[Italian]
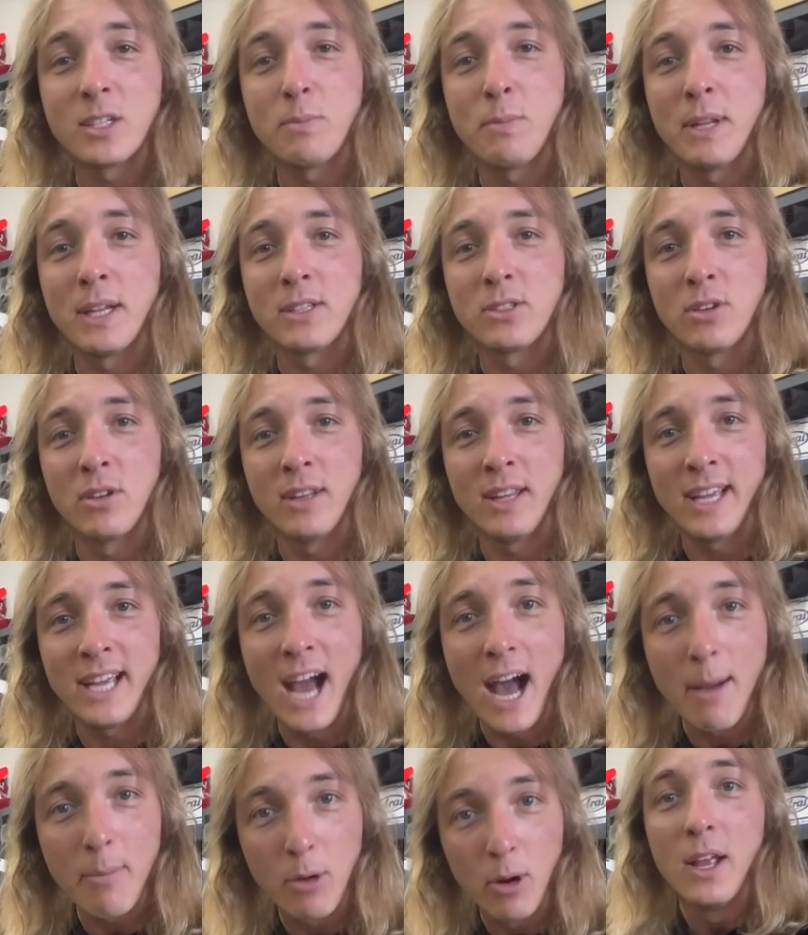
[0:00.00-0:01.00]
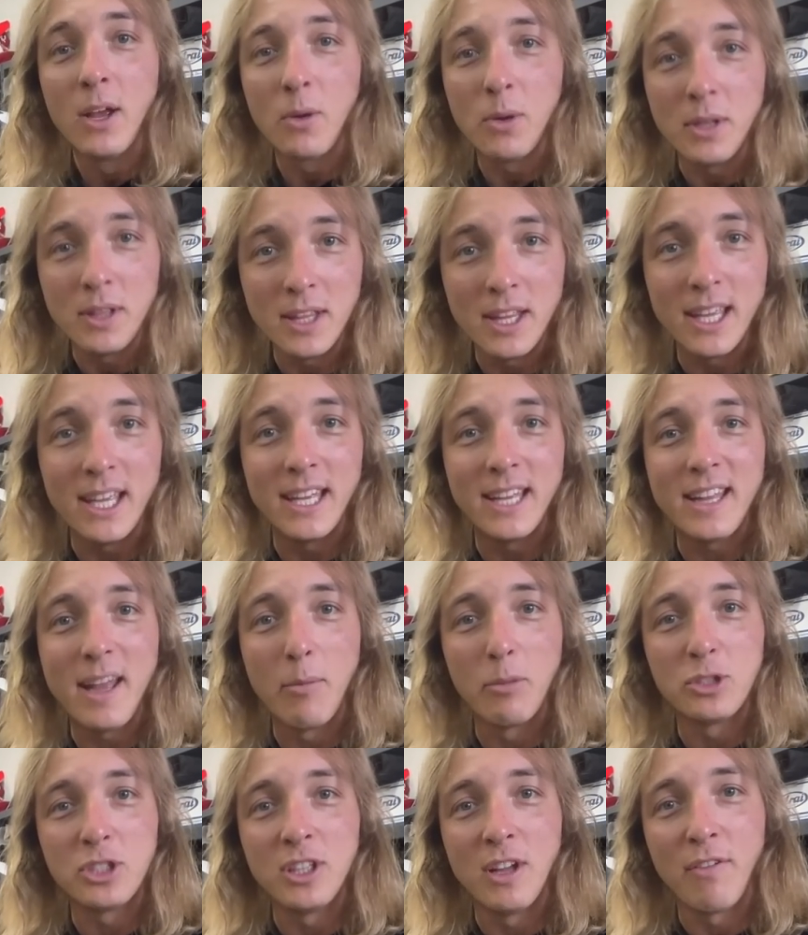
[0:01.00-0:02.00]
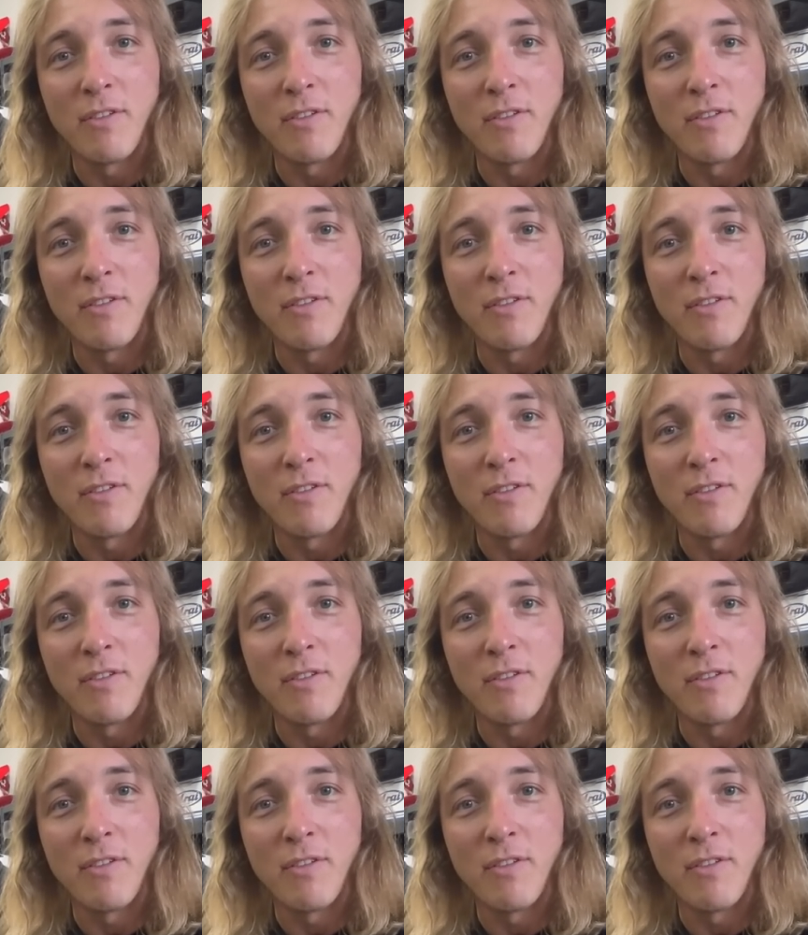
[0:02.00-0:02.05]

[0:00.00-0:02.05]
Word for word: aspirazione di Gabro quindi diamoci da